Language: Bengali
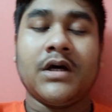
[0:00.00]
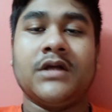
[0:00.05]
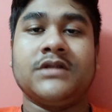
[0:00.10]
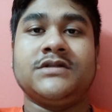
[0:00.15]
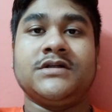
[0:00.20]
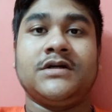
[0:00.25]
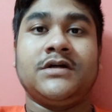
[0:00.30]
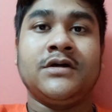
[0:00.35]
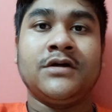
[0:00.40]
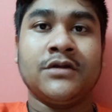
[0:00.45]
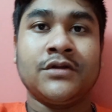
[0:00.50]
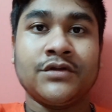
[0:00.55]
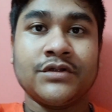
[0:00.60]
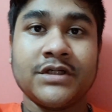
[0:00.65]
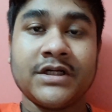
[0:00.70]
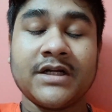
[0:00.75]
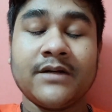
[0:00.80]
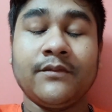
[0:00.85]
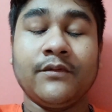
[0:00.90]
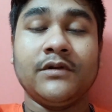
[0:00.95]
আচ্ছা তো
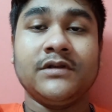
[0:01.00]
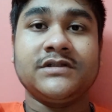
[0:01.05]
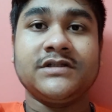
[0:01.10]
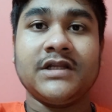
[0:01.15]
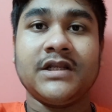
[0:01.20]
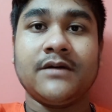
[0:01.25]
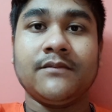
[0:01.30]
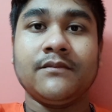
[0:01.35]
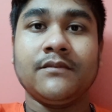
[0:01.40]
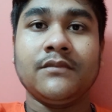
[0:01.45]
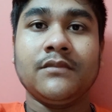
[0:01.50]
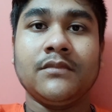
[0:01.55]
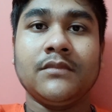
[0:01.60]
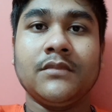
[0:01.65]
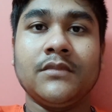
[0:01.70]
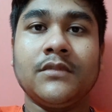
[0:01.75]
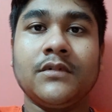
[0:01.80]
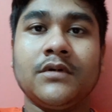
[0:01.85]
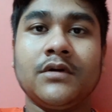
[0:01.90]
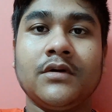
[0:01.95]
যেটা বলছিলাম
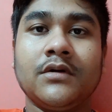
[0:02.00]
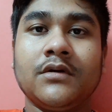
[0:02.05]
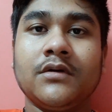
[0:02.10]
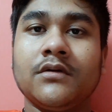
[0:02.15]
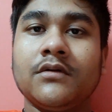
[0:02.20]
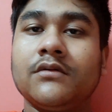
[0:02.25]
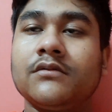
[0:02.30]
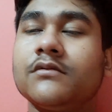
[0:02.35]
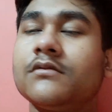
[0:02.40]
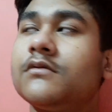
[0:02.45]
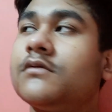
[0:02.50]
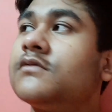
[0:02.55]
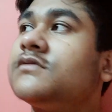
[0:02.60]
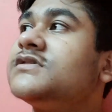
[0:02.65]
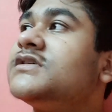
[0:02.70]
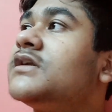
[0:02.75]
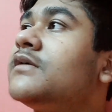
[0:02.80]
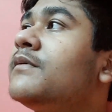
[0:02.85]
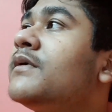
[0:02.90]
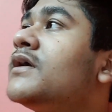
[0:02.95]
কোন
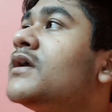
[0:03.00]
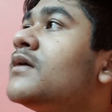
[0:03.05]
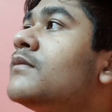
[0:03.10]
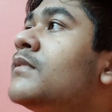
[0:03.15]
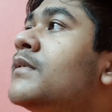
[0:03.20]
সিনেমাটার